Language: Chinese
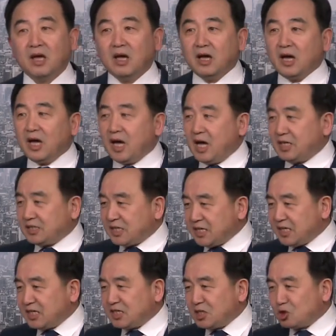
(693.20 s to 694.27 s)
呃，这
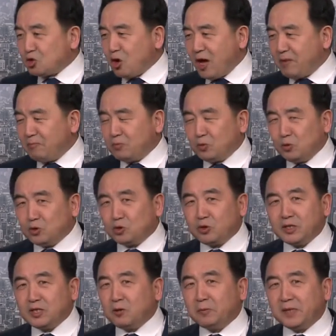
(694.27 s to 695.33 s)
也是川普吹
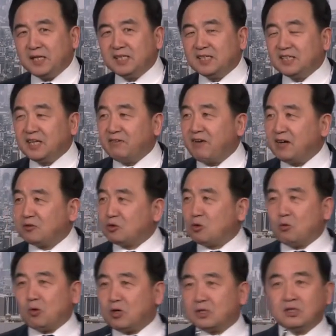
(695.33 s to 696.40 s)
牛皮的地方，说
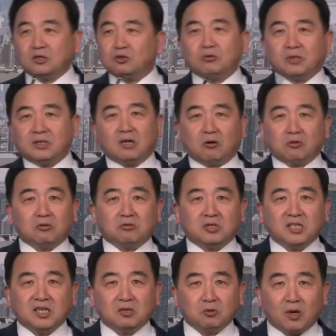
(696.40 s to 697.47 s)
我是最早就
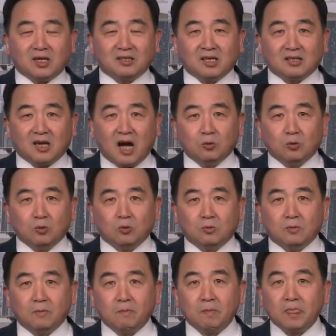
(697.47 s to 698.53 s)
切断了他的航空。
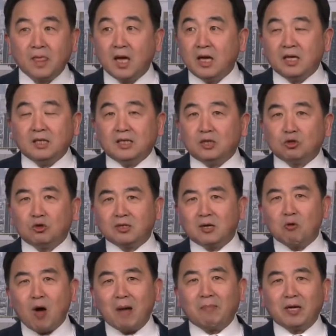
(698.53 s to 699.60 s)
你说那
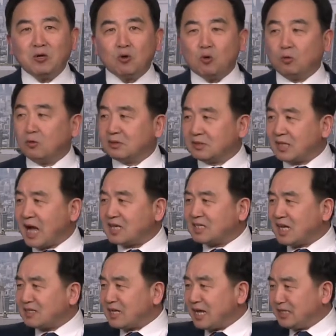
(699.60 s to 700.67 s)
话没用，他
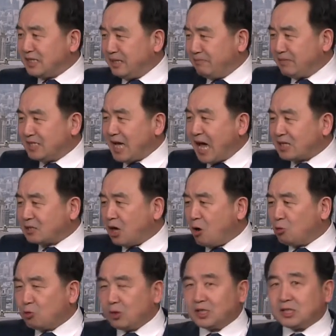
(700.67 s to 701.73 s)
现在你们家超
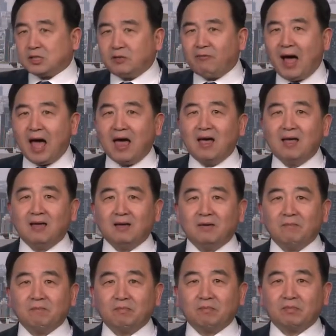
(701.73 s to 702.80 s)
过了十万。
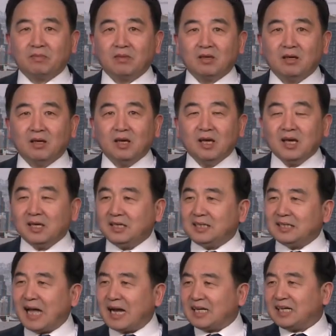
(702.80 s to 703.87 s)
意
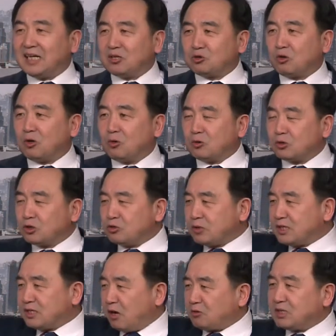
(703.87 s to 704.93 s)
大利也说了，我最
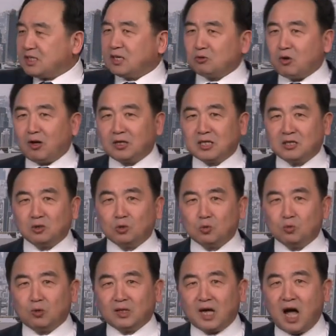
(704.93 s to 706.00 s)
早切断了跟中
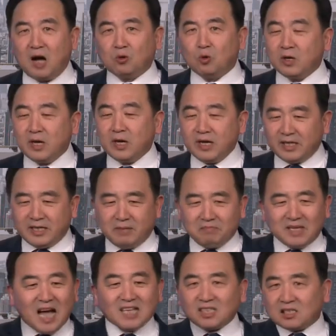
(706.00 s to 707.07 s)
国的航空，你们
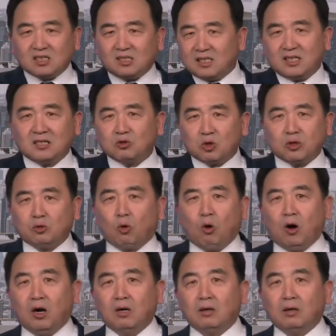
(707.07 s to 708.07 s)
家死的人最多。